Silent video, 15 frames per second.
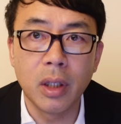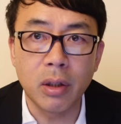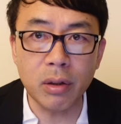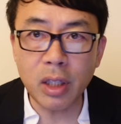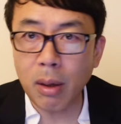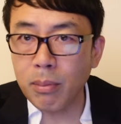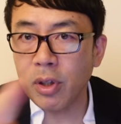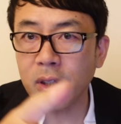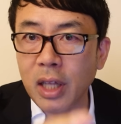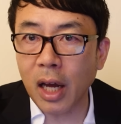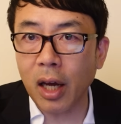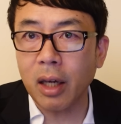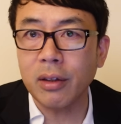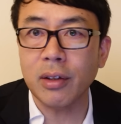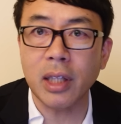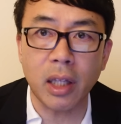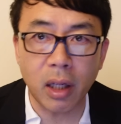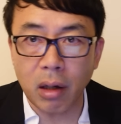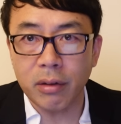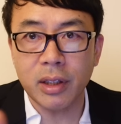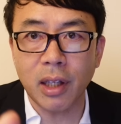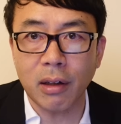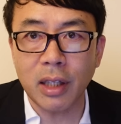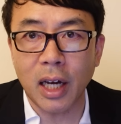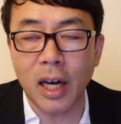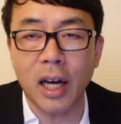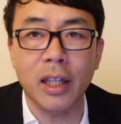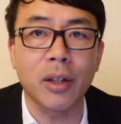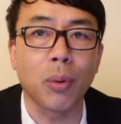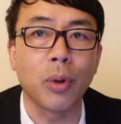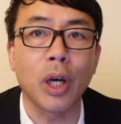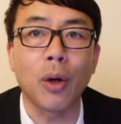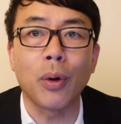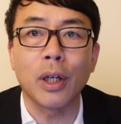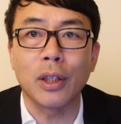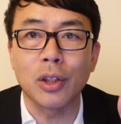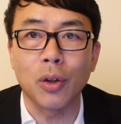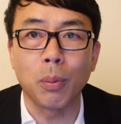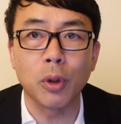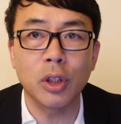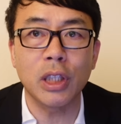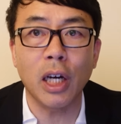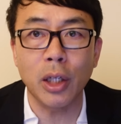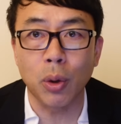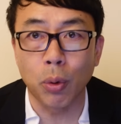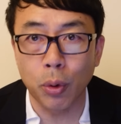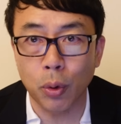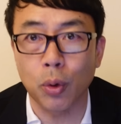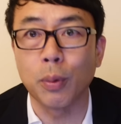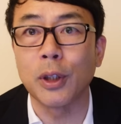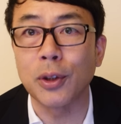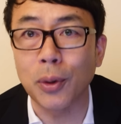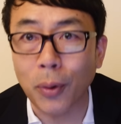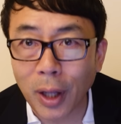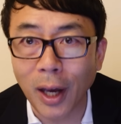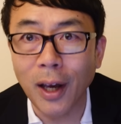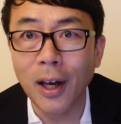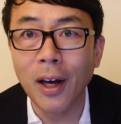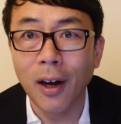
そんなん無理だと戦う一択だってこうやるわけですよ。もうスターリン大喜びですよね。